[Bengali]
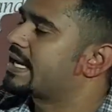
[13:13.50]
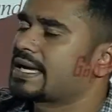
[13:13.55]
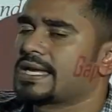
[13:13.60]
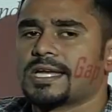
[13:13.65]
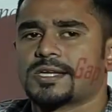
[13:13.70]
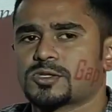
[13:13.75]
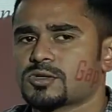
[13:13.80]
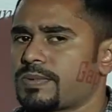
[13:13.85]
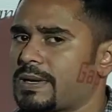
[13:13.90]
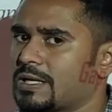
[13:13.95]
এখানে
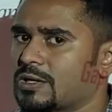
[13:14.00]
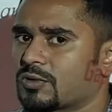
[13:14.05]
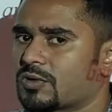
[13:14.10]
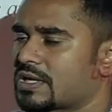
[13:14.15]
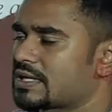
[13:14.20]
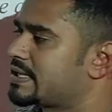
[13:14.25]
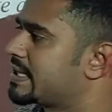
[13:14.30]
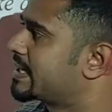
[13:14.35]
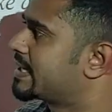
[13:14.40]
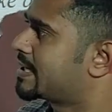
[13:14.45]
একটু ভালো
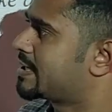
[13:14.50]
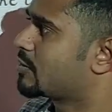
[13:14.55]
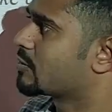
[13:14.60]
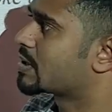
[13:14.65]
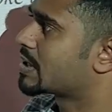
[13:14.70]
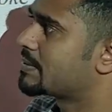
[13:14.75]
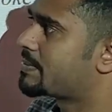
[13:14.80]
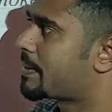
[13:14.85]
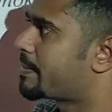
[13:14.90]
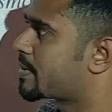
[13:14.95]
করে দেখে নাও
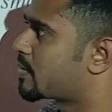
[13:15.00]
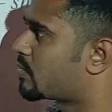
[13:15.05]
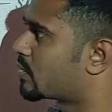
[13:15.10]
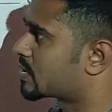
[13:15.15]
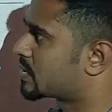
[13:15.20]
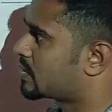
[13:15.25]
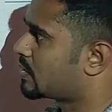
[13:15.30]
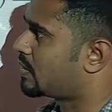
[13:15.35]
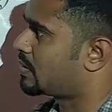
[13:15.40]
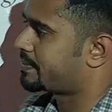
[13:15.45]
কীভাবে
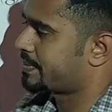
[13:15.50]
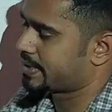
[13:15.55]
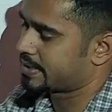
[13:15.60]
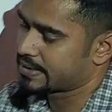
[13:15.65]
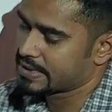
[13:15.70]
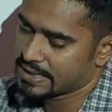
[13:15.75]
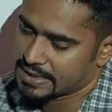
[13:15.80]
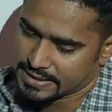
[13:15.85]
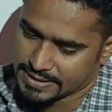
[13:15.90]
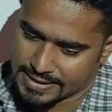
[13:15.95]
করতে হবে
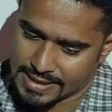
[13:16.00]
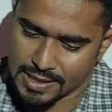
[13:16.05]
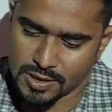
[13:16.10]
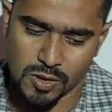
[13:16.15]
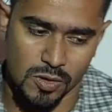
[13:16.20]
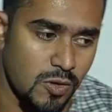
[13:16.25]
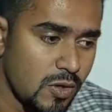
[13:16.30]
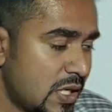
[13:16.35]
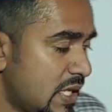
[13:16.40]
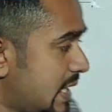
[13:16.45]

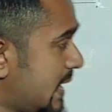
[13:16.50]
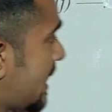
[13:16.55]
দেখো